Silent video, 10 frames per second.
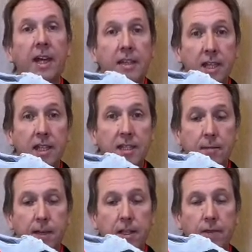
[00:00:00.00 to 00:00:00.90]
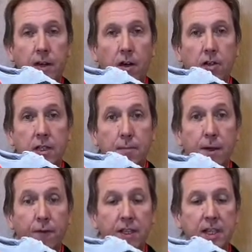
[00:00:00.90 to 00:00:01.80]
tendenzialmente veloce per
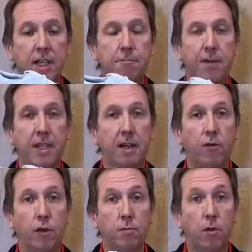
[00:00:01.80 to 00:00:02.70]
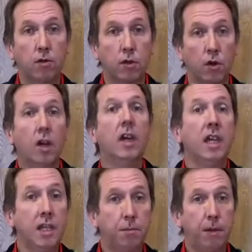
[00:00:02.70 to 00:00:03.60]
far sì che il piede lavori molto
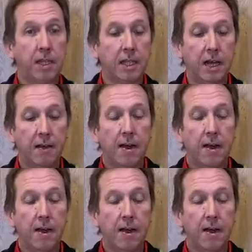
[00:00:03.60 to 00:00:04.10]
in spinta,